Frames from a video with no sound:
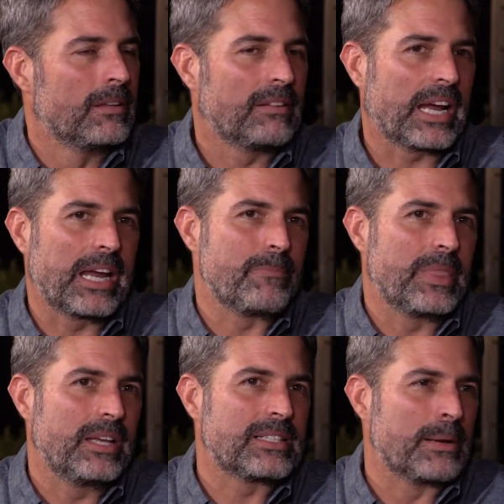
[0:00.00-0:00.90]
O sea que
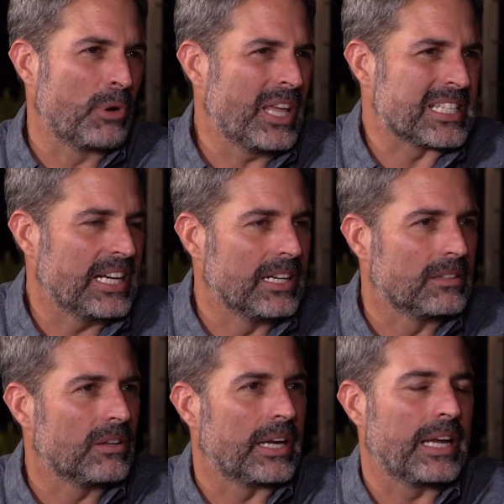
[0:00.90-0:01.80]
se puede hacer.
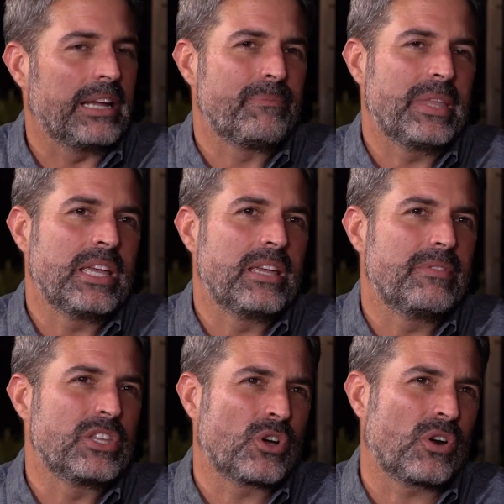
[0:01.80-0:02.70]
Y
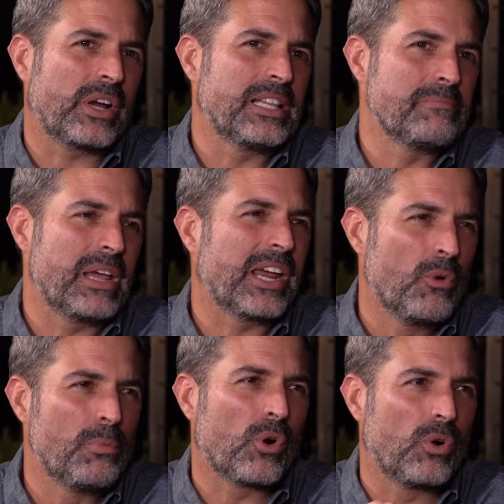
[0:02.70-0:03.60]
yo creo que también es
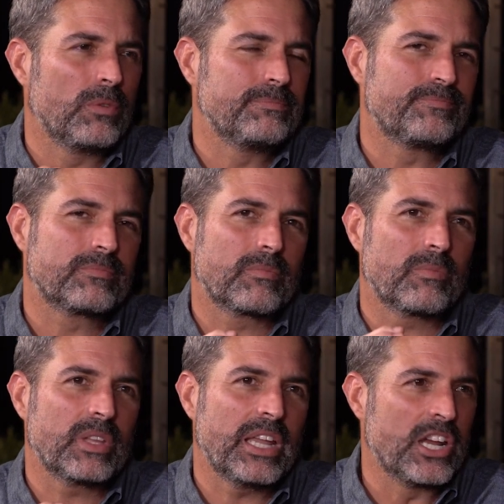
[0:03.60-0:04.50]
un poco
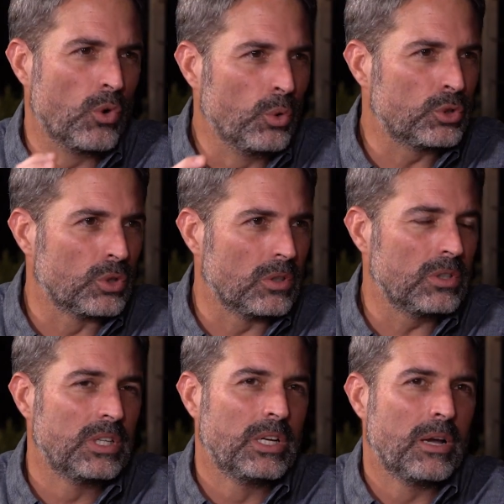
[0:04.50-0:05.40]
injusto
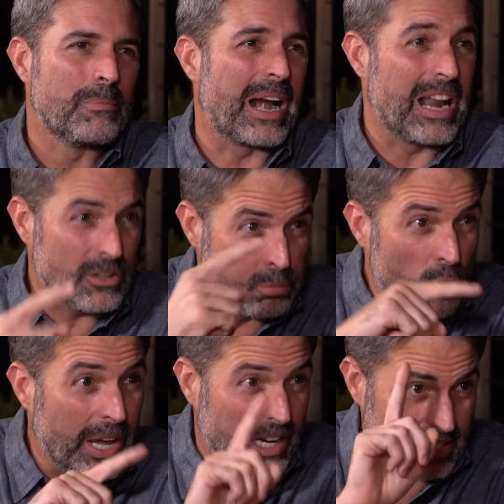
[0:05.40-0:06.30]
para las
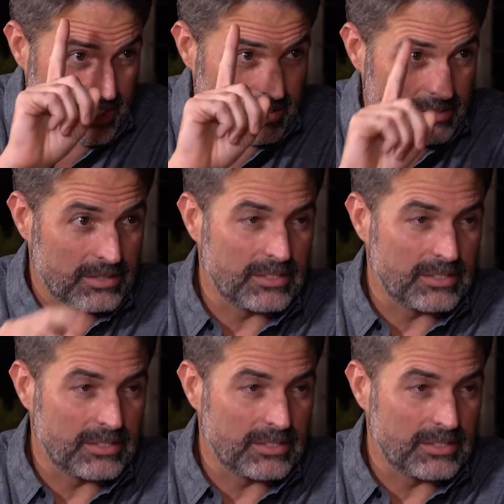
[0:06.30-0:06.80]
mujeres.